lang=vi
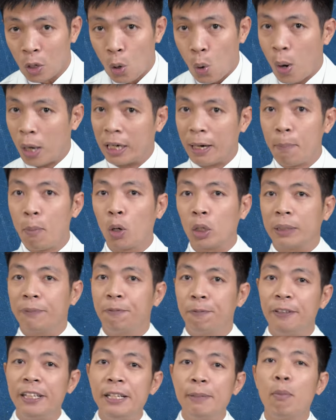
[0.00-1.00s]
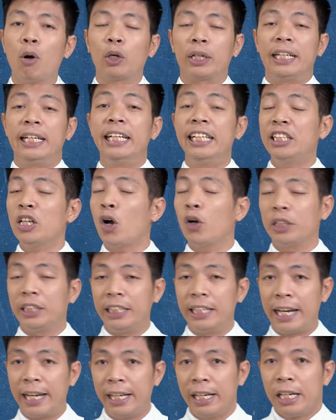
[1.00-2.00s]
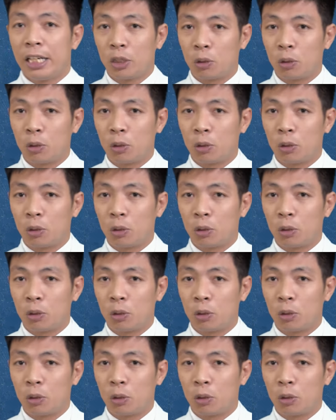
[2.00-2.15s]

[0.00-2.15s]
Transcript: hoặc là một vì một cái lý do gì đấy